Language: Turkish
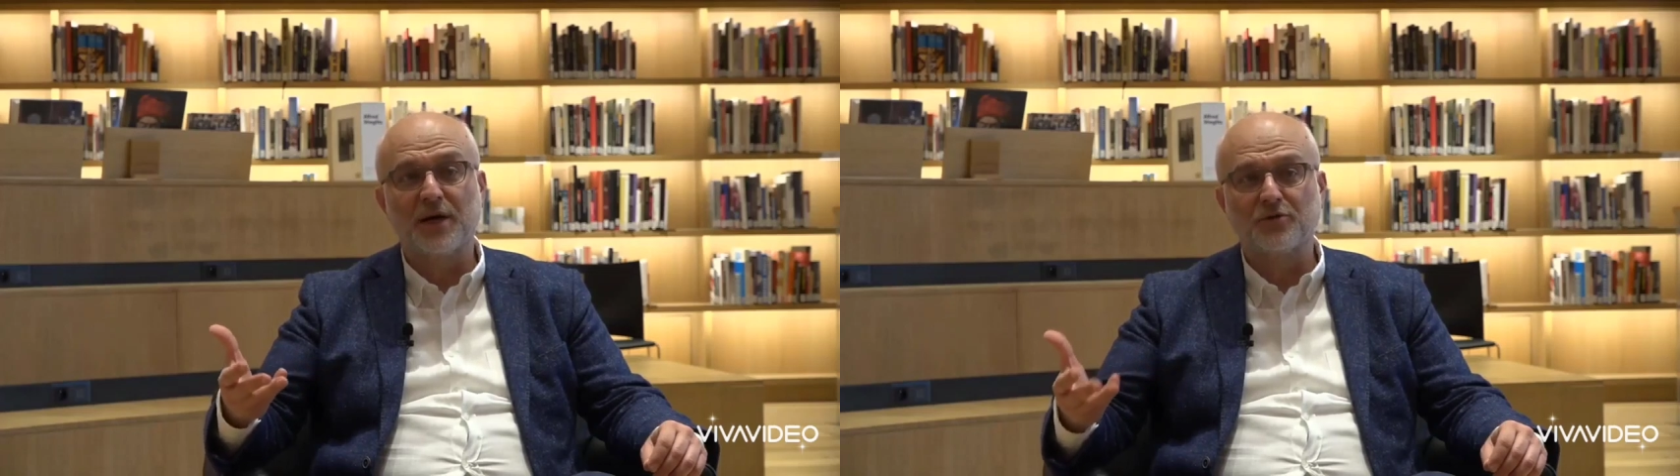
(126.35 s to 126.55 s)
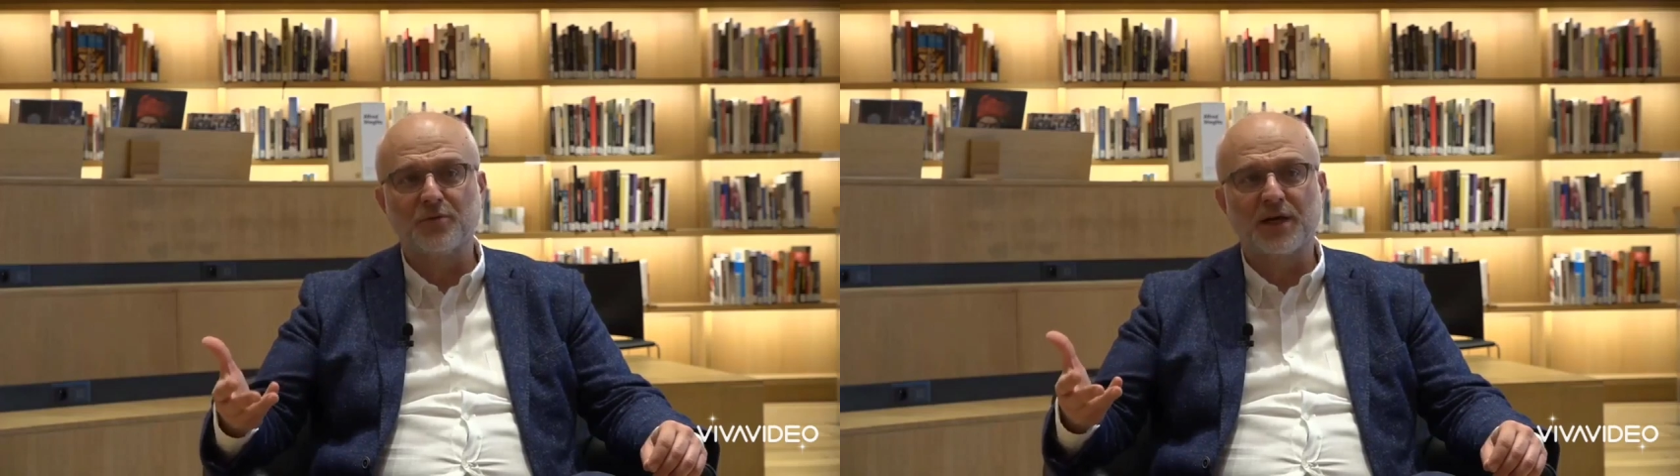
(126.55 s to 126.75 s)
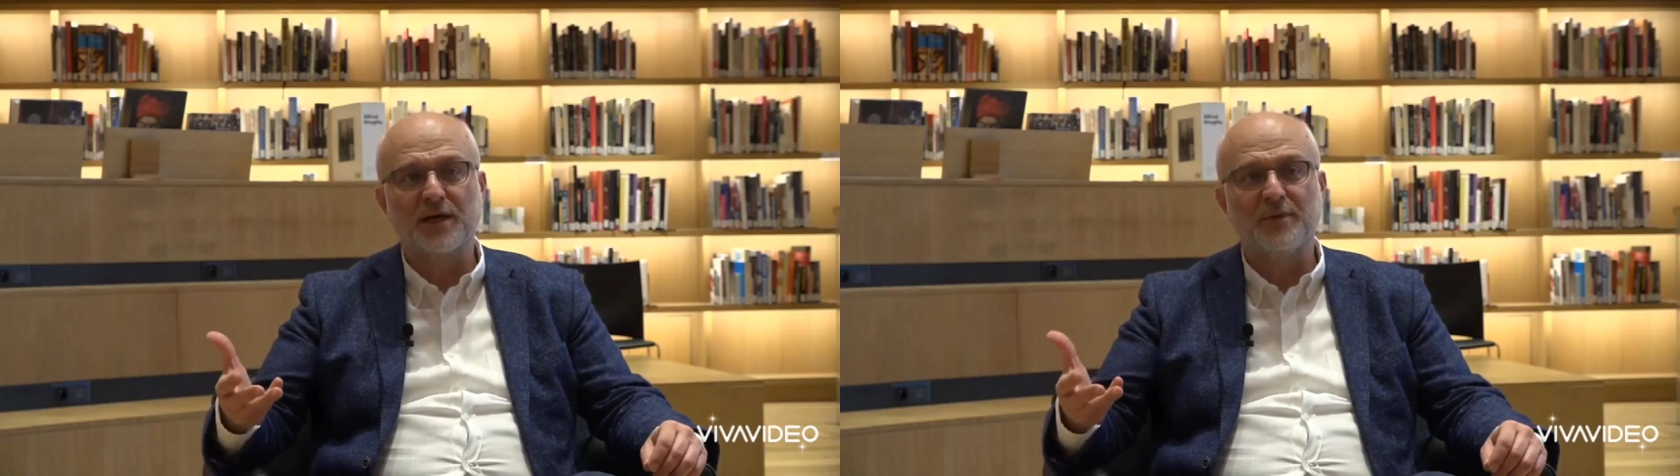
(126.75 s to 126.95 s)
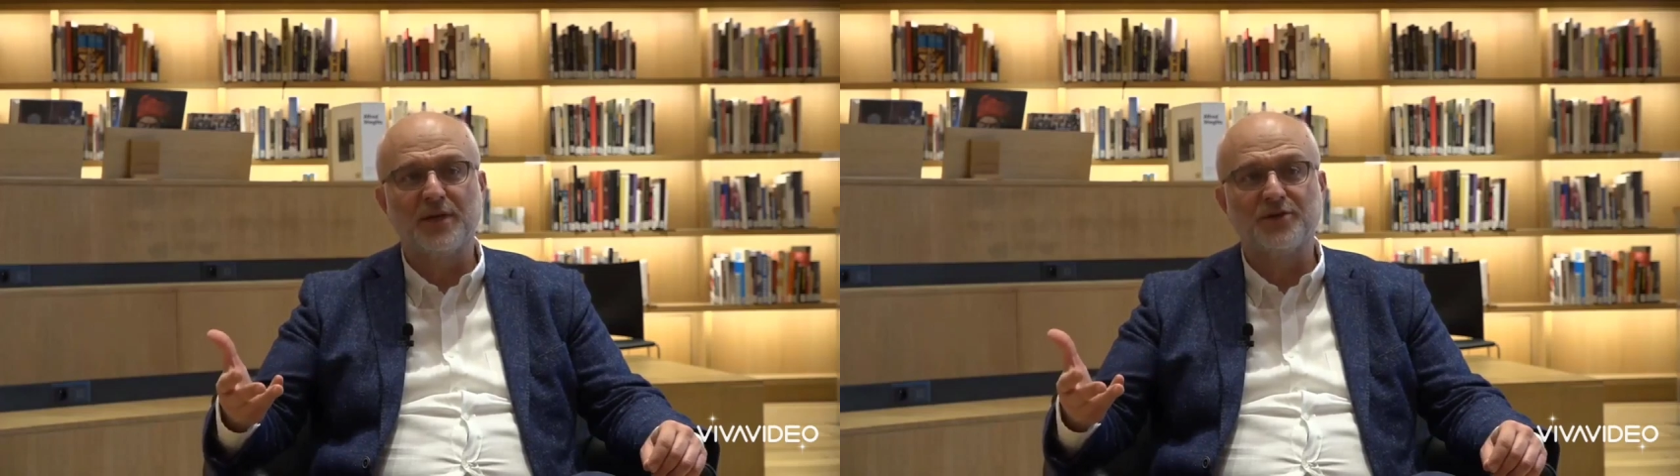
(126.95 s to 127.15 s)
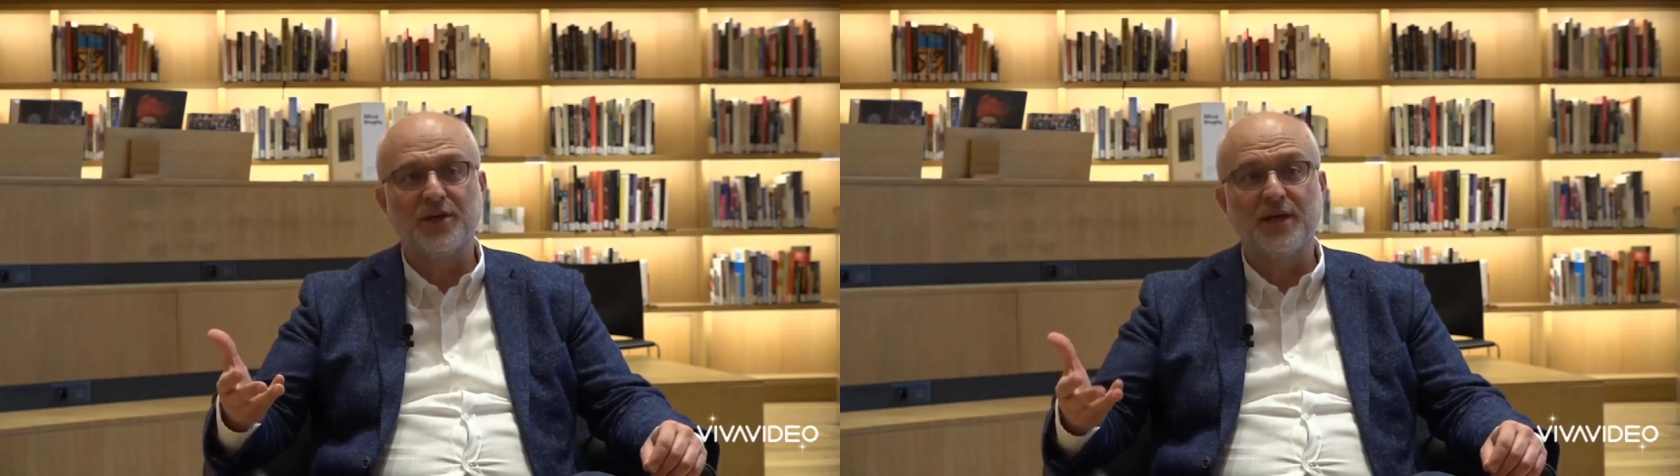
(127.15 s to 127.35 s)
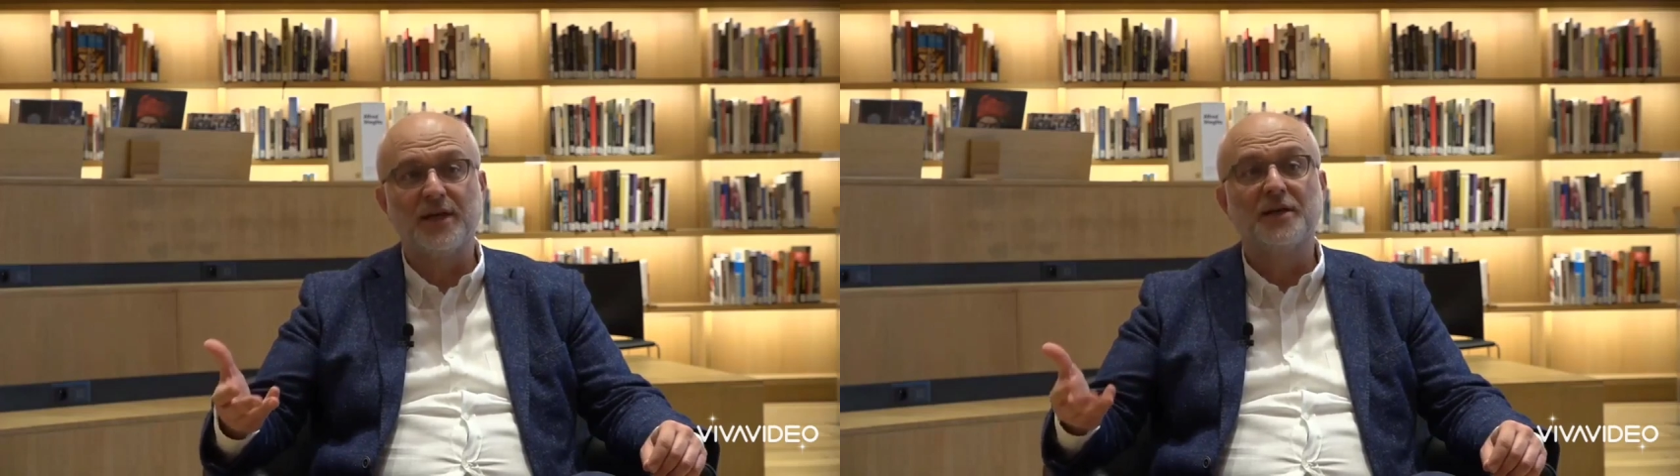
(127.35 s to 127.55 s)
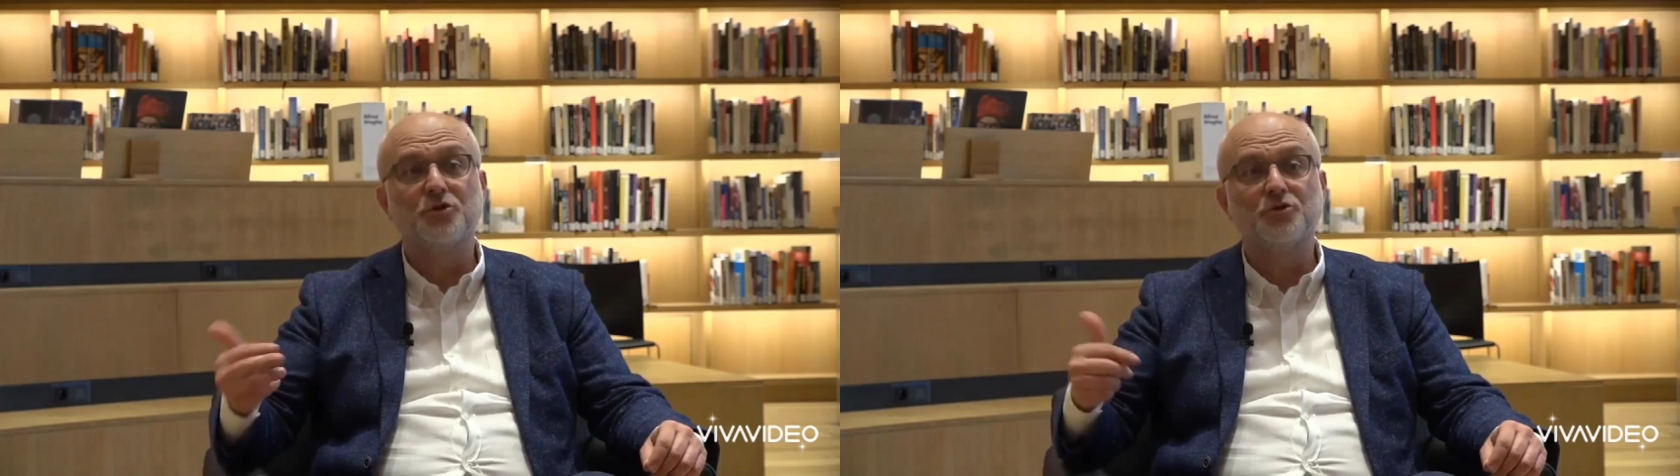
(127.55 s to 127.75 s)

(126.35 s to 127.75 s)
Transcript: maruz bırakabileceğini